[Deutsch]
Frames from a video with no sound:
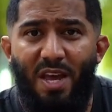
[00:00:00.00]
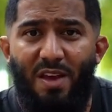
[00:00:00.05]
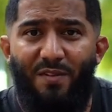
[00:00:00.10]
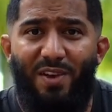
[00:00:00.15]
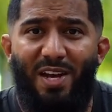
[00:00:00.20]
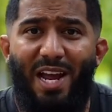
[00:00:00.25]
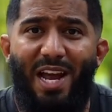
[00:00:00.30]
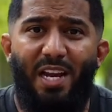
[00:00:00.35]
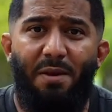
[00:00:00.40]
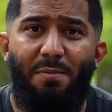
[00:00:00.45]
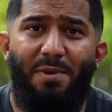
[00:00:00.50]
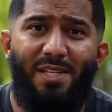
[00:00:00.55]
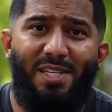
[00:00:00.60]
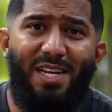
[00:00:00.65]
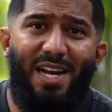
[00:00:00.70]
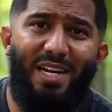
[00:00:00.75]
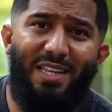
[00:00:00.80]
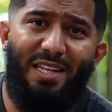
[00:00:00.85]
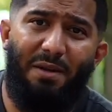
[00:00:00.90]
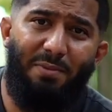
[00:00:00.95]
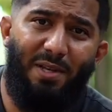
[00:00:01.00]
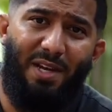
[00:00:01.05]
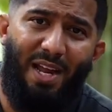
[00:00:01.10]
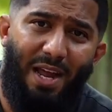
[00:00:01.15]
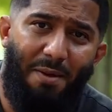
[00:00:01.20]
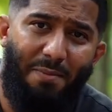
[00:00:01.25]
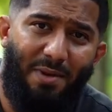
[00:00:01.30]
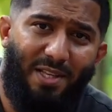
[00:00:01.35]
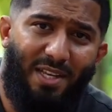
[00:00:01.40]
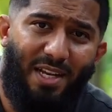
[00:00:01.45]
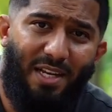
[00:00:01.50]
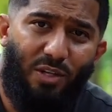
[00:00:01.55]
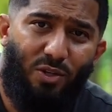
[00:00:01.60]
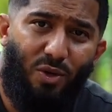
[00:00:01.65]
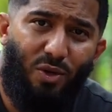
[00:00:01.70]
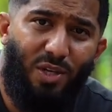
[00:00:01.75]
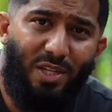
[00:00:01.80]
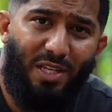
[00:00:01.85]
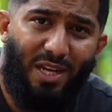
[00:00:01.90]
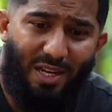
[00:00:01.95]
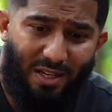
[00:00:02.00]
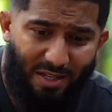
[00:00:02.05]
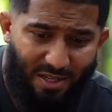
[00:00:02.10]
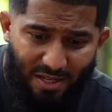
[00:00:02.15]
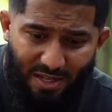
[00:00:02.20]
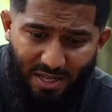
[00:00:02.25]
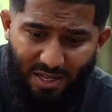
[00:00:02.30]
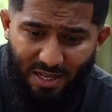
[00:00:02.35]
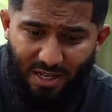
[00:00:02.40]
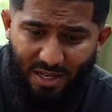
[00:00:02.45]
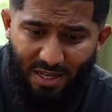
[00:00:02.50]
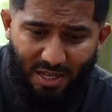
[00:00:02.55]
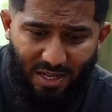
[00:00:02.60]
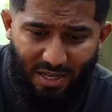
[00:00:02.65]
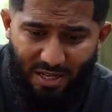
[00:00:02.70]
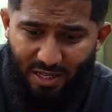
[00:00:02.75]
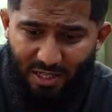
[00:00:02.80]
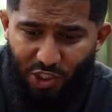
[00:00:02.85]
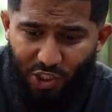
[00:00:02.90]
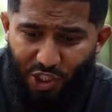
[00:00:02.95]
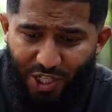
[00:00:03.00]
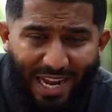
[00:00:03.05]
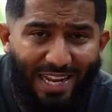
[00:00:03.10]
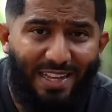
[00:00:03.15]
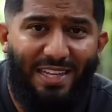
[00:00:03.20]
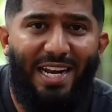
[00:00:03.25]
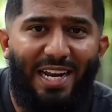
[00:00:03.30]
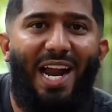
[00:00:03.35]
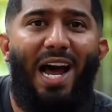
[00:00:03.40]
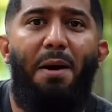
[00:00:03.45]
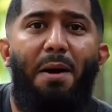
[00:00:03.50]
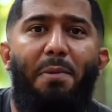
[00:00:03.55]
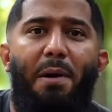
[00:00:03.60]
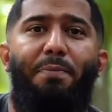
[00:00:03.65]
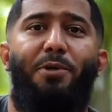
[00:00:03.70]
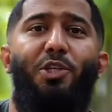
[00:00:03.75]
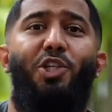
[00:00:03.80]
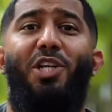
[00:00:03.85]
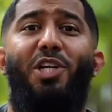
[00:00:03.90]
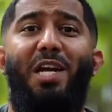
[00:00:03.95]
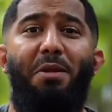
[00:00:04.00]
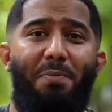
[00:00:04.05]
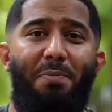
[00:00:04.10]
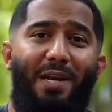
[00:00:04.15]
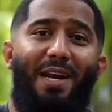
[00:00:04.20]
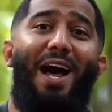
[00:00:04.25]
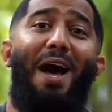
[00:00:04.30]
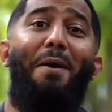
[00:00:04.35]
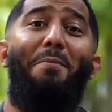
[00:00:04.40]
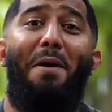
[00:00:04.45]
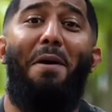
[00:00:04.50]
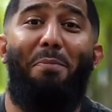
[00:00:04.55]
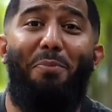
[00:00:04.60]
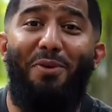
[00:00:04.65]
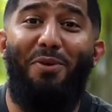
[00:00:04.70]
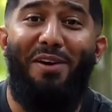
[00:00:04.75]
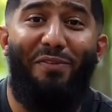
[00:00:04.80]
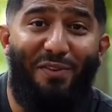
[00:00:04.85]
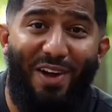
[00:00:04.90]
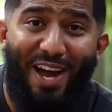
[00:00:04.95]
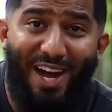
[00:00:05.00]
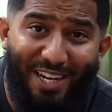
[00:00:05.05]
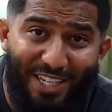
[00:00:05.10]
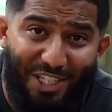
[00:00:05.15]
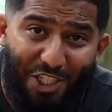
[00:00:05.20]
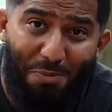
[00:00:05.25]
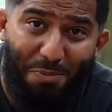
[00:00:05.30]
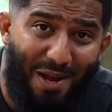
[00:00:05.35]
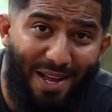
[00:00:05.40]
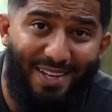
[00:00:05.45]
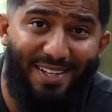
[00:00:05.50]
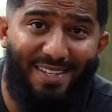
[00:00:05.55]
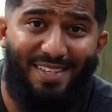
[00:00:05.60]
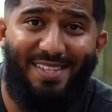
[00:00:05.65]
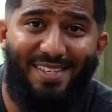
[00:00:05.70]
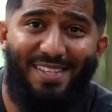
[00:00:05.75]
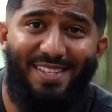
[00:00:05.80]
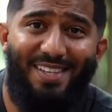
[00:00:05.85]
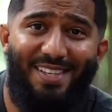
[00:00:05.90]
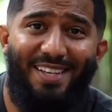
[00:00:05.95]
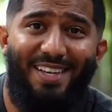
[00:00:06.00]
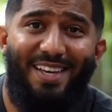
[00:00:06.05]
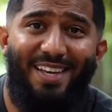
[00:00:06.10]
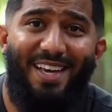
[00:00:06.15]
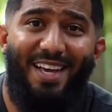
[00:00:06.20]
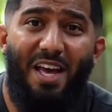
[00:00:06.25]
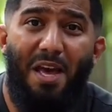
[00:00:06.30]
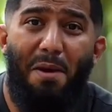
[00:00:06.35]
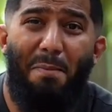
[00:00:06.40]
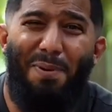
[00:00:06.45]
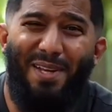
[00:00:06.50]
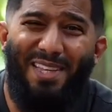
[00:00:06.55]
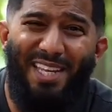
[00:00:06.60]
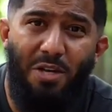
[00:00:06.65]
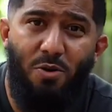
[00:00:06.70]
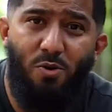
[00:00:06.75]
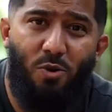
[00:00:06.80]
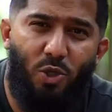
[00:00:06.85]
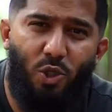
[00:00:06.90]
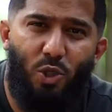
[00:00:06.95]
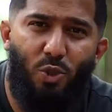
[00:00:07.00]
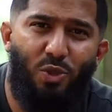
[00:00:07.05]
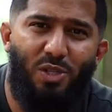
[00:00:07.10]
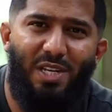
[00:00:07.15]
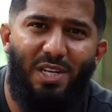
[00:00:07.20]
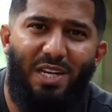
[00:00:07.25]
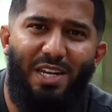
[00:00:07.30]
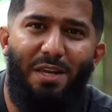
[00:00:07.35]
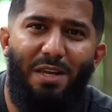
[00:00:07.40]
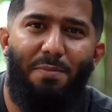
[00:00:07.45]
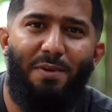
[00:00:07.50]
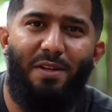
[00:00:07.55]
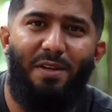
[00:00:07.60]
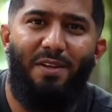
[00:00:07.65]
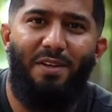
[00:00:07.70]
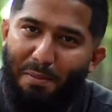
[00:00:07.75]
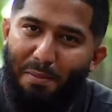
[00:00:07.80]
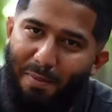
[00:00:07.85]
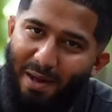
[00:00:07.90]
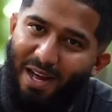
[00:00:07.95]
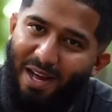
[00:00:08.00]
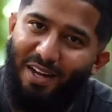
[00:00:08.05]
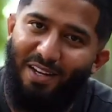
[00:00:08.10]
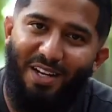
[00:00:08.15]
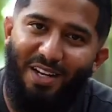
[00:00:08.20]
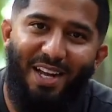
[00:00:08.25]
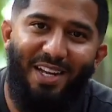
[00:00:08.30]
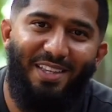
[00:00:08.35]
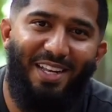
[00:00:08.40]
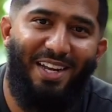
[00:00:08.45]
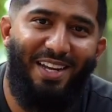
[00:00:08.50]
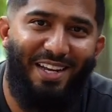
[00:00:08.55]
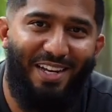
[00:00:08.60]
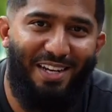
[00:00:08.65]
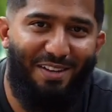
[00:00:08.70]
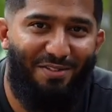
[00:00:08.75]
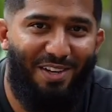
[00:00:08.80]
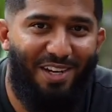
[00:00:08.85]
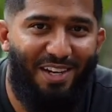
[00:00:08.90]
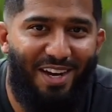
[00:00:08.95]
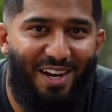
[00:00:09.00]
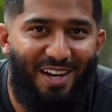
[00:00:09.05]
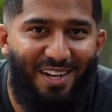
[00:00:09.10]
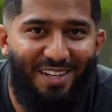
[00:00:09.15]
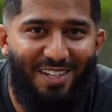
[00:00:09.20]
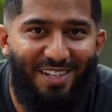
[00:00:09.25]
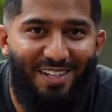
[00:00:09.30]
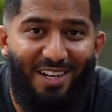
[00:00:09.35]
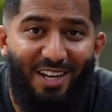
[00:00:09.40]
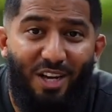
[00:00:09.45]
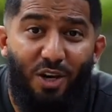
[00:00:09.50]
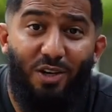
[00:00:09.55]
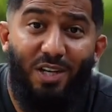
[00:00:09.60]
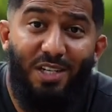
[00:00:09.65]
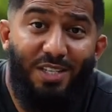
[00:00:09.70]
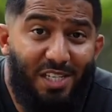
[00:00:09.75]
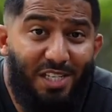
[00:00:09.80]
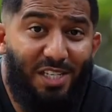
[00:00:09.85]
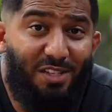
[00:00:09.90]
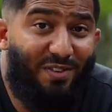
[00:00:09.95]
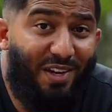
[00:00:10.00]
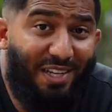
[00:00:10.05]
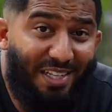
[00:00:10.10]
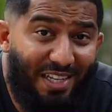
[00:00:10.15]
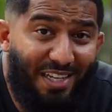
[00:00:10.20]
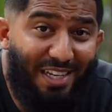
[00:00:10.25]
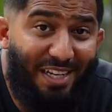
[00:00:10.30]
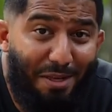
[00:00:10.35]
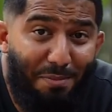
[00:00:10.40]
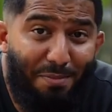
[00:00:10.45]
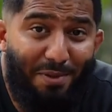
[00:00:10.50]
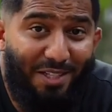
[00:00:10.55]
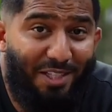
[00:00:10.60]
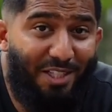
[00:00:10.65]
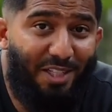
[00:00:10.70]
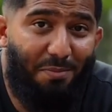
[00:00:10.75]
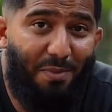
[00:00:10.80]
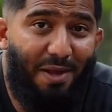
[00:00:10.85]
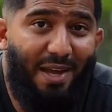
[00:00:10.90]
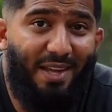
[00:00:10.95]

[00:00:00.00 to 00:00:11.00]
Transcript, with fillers: Wenn einer mir sagt, Abdelhamid, deine Tochter, äh, schneid deinen Arm ab. Ich schneide meinen Arm ab. Bruder, frag nicht, mach es bedingungslose Liebe. Bei Allah denken wir nach. Was ist, weil die Liebe nicht im